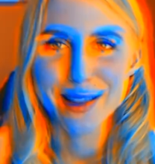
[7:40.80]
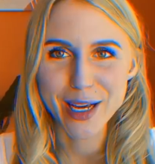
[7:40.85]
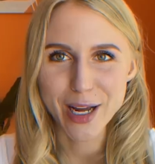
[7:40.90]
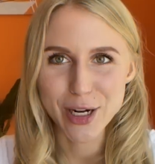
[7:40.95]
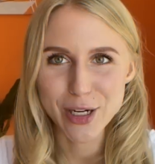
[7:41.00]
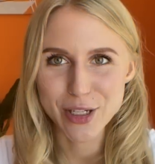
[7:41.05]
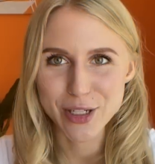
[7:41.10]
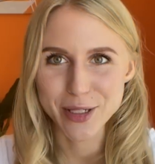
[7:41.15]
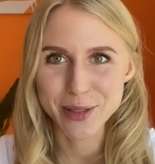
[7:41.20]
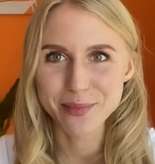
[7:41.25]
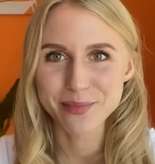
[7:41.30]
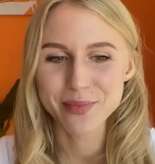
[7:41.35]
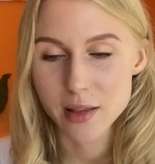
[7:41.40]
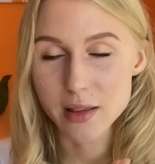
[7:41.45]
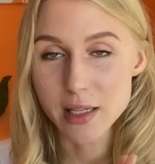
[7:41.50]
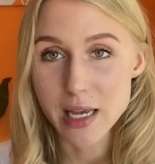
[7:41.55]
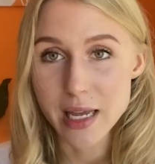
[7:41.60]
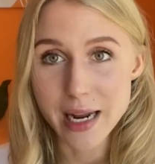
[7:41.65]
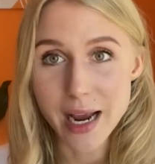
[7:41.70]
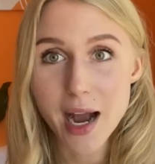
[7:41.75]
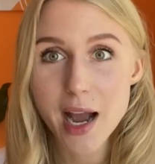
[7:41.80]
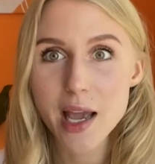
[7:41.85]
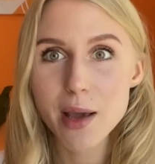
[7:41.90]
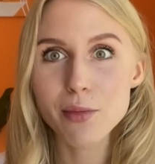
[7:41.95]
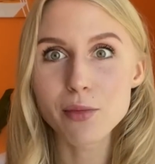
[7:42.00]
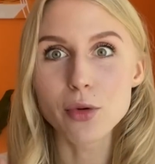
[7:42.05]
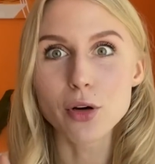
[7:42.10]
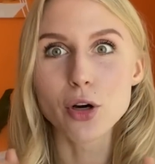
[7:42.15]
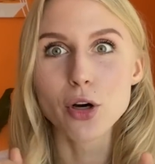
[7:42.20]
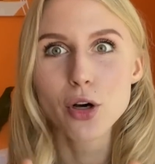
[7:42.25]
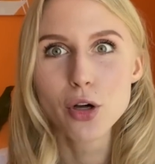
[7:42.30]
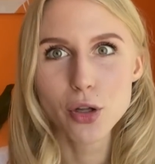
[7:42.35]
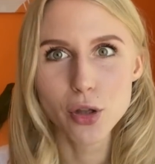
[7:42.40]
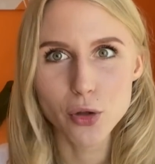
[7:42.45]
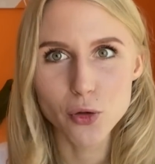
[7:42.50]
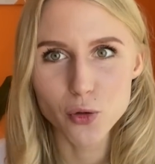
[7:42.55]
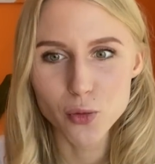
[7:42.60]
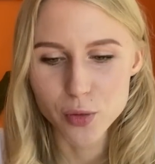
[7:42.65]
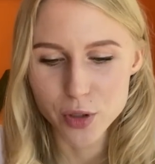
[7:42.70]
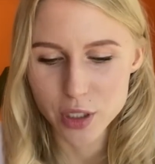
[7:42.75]
Дальше ныряем
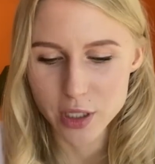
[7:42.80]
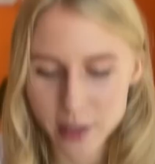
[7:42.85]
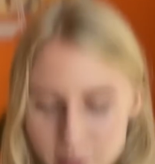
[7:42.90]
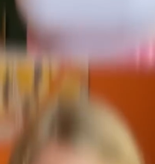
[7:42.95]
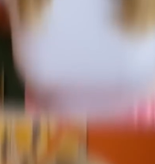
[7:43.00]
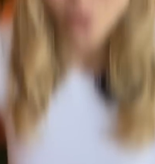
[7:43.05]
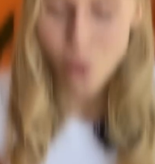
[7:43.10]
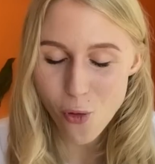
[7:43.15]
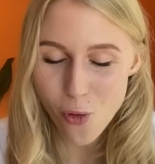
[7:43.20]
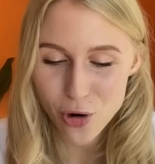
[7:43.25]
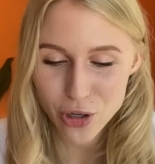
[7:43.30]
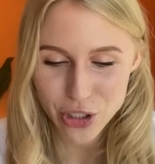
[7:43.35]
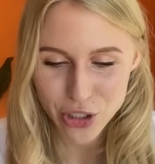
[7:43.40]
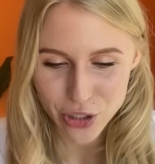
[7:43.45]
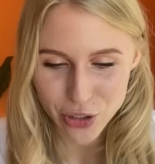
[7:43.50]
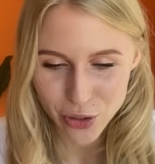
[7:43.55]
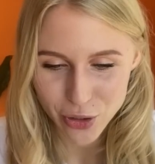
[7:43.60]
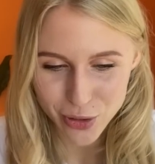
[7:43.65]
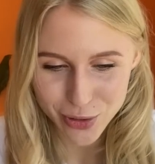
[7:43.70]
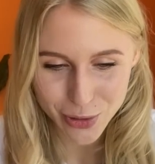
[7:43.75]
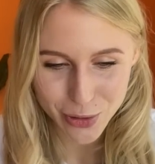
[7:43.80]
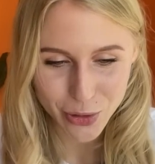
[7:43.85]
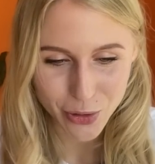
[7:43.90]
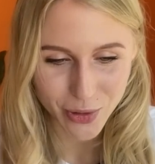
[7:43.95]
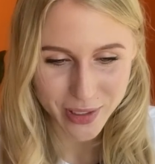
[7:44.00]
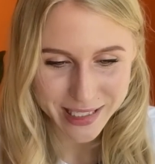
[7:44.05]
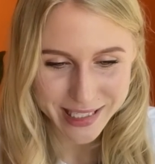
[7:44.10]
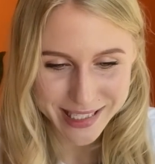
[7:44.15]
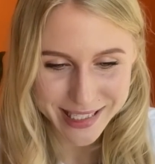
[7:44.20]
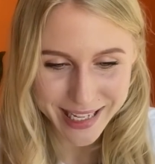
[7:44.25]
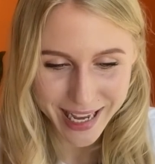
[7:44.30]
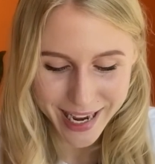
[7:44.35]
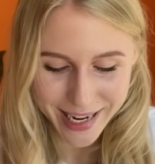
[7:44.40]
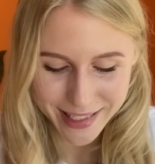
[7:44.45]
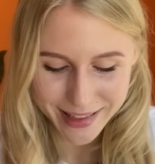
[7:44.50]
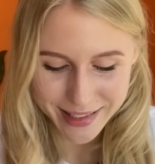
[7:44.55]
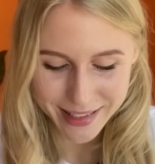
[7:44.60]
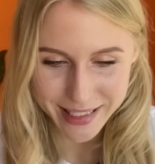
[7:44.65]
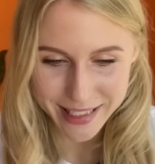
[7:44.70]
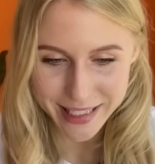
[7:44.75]
глубже. Очень крутой
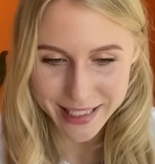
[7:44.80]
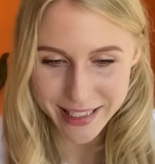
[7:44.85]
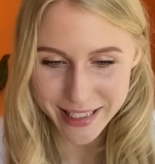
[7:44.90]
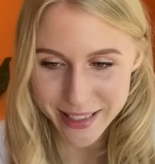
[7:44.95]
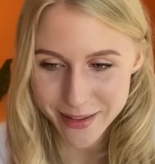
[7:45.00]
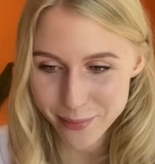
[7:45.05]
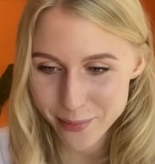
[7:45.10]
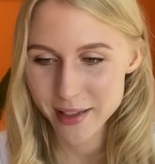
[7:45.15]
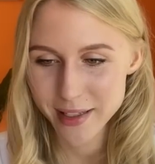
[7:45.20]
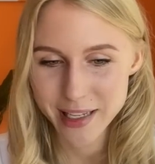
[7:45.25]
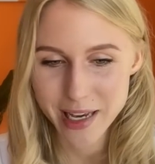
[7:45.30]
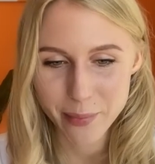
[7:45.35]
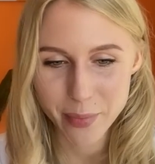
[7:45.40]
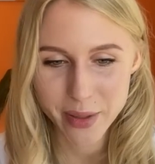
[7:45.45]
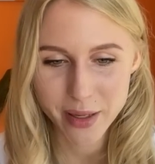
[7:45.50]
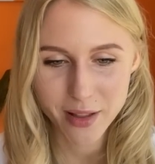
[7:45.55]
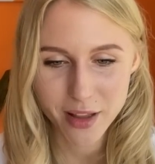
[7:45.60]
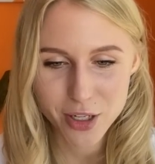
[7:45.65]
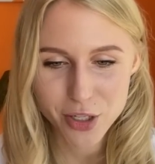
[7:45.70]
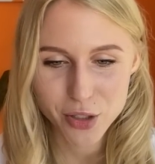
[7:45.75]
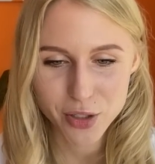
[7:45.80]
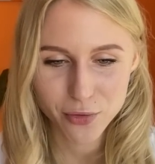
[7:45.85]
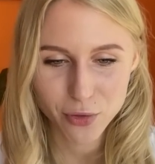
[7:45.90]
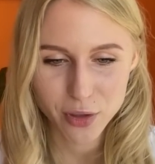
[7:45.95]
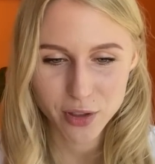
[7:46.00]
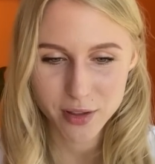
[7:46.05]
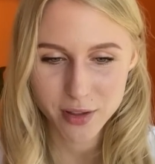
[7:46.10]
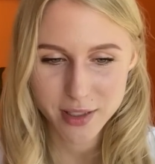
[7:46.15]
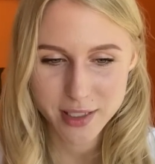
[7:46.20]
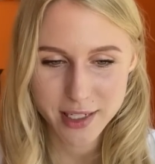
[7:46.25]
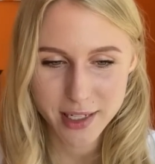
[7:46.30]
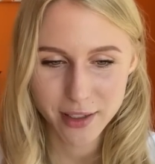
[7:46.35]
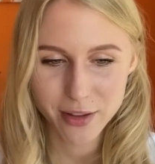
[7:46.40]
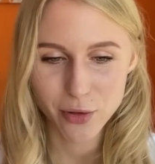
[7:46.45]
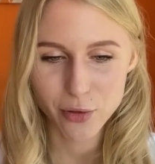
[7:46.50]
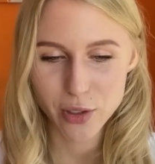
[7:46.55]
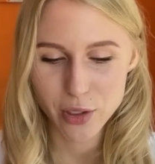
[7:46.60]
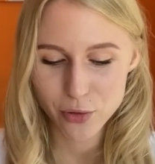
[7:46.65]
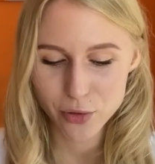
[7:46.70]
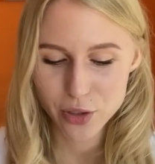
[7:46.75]
сайт, и я поняла, что вот те,
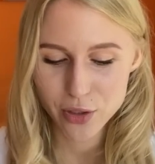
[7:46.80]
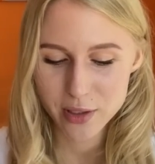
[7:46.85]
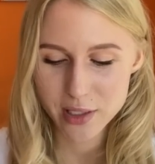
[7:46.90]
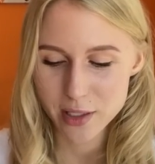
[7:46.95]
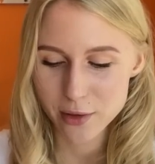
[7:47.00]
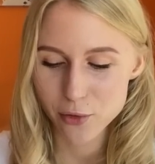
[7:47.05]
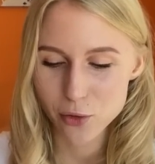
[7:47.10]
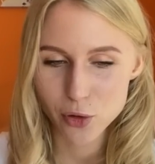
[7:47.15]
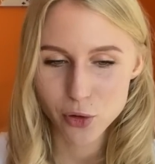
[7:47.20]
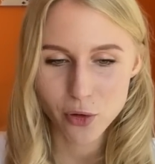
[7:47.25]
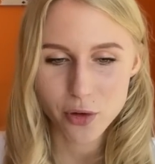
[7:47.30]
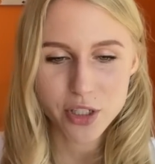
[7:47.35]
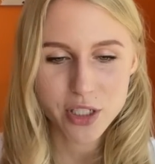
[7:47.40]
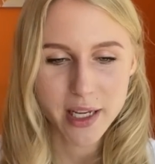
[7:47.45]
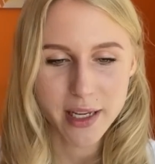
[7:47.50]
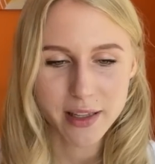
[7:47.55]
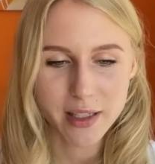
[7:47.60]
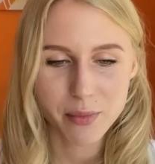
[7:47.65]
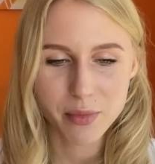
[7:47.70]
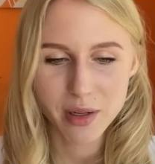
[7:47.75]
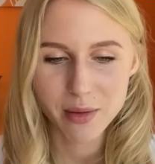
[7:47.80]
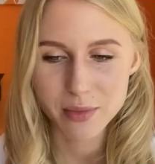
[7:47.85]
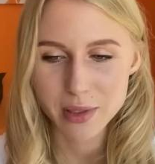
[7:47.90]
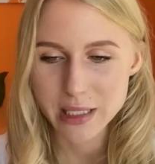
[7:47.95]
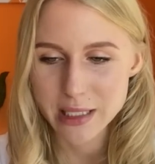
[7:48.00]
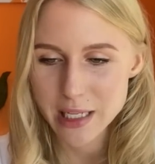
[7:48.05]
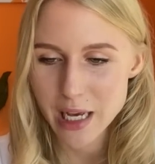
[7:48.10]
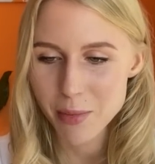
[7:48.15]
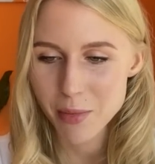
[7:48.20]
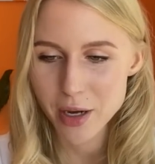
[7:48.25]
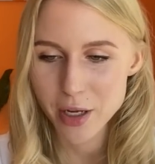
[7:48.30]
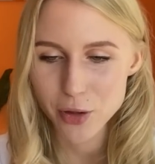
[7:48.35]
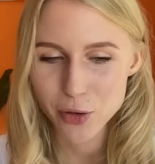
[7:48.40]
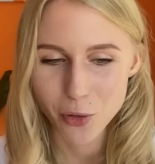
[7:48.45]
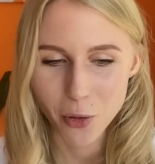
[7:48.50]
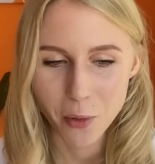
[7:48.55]
кто не учился в художке, это прям самое